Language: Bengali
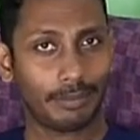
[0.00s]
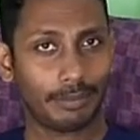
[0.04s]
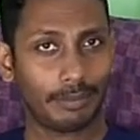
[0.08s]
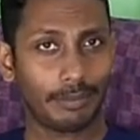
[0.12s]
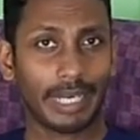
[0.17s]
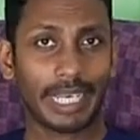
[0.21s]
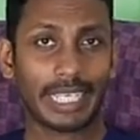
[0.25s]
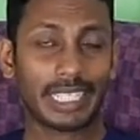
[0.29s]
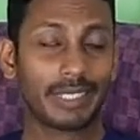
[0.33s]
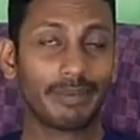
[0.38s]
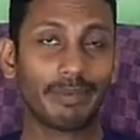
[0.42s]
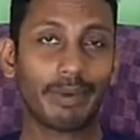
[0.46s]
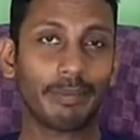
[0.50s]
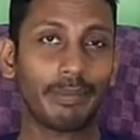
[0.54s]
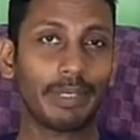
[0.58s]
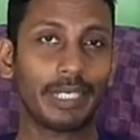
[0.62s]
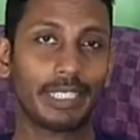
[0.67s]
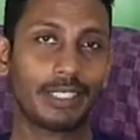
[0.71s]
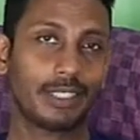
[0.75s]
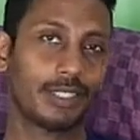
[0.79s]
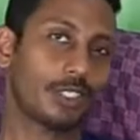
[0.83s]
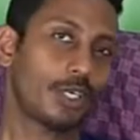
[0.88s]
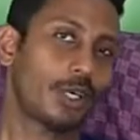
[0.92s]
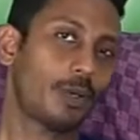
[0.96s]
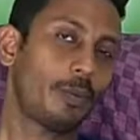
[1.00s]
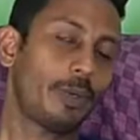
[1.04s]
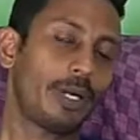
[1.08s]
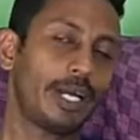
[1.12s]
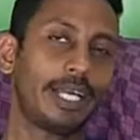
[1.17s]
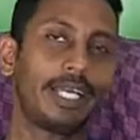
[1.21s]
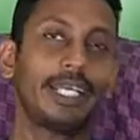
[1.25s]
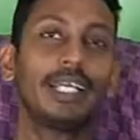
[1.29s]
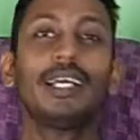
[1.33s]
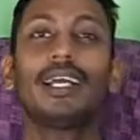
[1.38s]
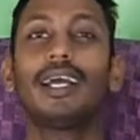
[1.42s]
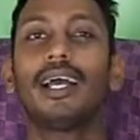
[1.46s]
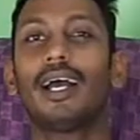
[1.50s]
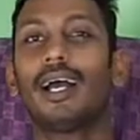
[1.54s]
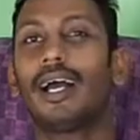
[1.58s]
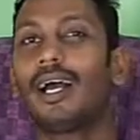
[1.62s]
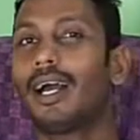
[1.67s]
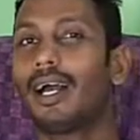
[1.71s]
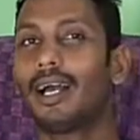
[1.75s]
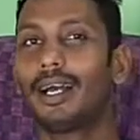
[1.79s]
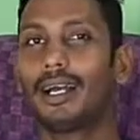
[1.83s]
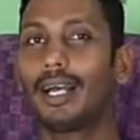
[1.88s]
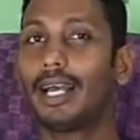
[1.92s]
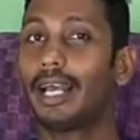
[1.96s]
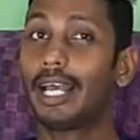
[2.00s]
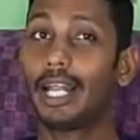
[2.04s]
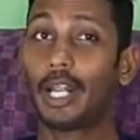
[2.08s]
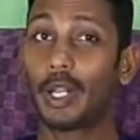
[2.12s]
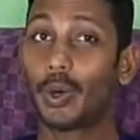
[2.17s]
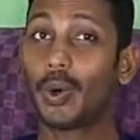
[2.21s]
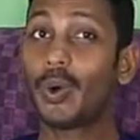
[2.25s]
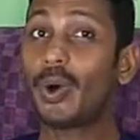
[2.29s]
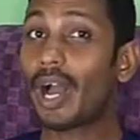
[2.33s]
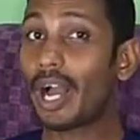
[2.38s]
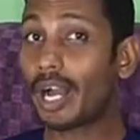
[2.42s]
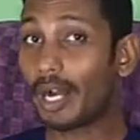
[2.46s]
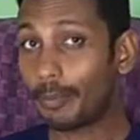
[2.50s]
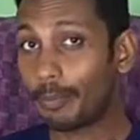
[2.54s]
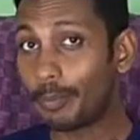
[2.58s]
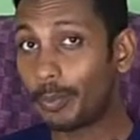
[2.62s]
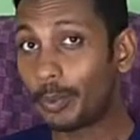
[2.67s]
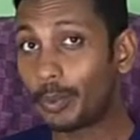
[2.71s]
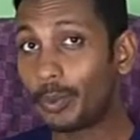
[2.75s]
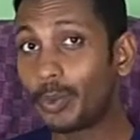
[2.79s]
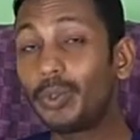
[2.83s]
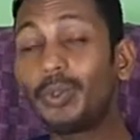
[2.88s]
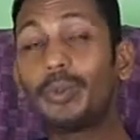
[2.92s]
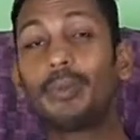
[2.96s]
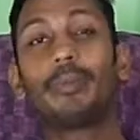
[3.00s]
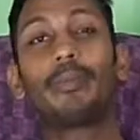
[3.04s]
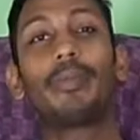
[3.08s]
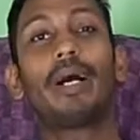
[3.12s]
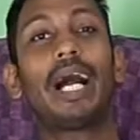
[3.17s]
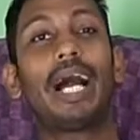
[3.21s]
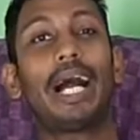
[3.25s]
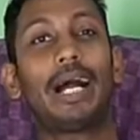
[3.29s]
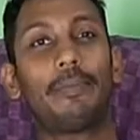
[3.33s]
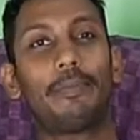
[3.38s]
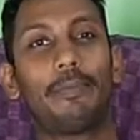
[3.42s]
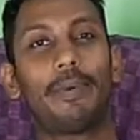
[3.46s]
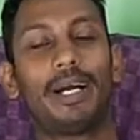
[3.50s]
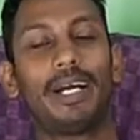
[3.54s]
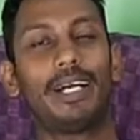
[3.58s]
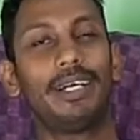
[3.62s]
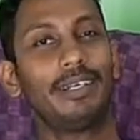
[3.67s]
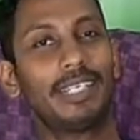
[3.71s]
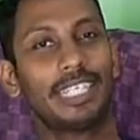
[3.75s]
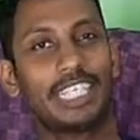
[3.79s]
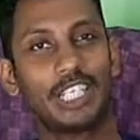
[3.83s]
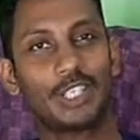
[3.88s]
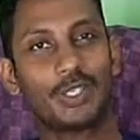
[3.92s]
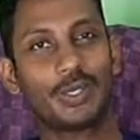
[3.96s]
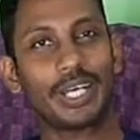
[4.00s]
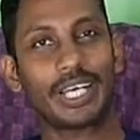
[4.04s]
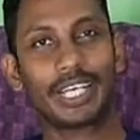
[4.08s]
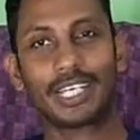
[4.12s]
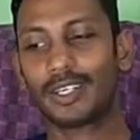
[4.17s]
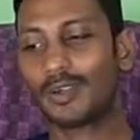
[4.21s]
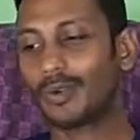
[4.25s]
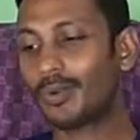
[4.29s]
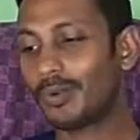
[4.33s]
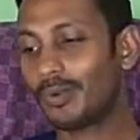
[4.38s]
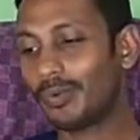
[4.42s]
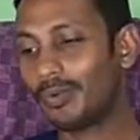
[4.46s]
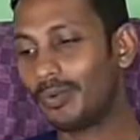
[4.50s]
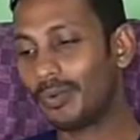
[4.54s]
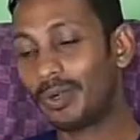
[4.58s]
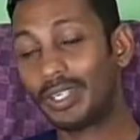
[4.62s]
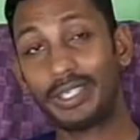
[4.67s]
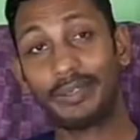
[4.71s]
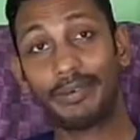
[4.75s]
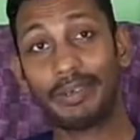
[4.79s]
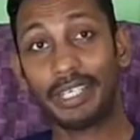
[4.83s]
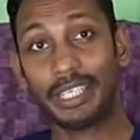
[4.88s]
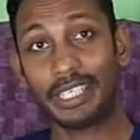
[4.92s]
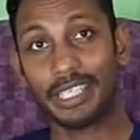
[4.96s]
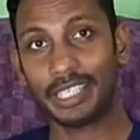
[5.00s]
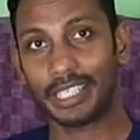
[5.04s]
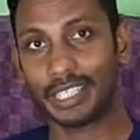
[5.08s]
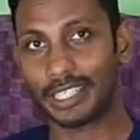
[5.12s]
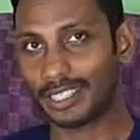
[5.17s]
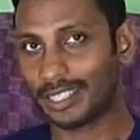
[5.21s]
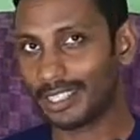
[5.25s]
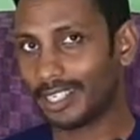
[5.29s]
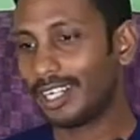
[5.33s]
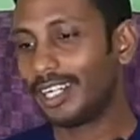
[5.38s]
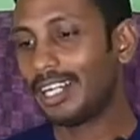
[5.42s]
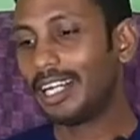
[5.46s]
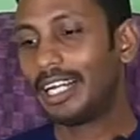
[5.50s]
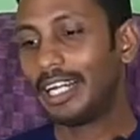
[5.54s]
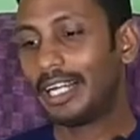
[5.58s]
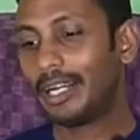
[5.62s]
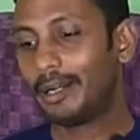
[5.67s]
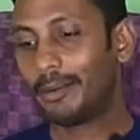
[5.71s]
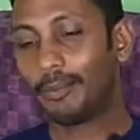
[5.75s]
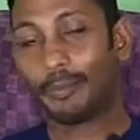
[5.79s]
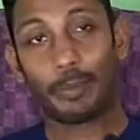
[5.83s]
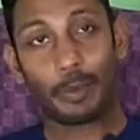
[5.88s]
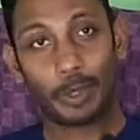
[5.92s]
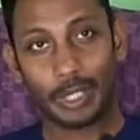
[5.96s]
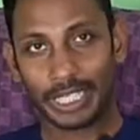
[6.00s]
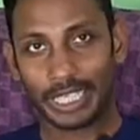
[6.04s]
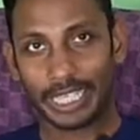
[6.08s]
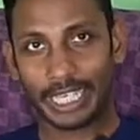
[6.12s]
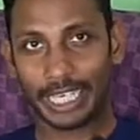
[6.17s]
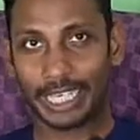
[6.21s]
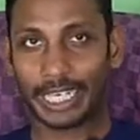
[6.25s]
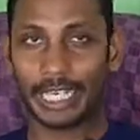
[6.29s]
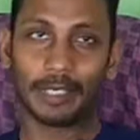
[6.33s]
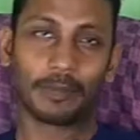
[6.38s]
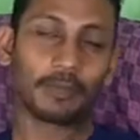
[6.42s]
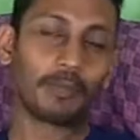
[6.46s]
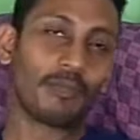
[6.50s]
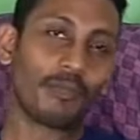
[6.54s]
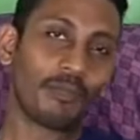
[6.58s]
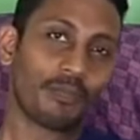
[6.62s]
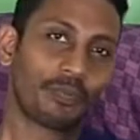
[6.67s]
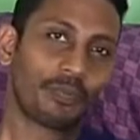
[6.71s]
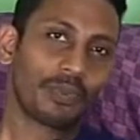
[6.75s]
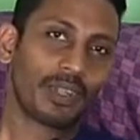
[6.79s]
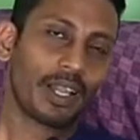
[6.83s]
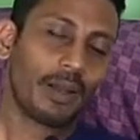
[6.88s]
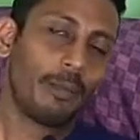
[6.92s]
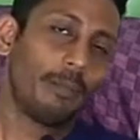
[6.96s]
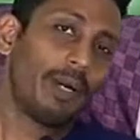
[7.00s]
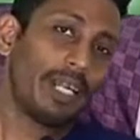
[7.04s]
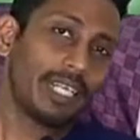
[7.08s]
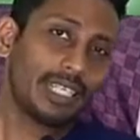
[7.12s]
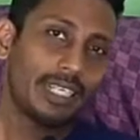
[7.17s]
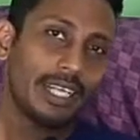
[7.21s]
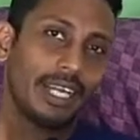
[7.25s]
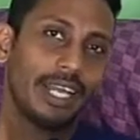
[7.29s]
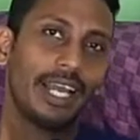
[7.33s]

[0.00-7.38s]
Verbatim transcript: ম্যাক্সিমামই সবাই হ্যালো আপু বা আপা কিছু একটা হোয়াট এভার ইট ইজ বলে থাকে বাট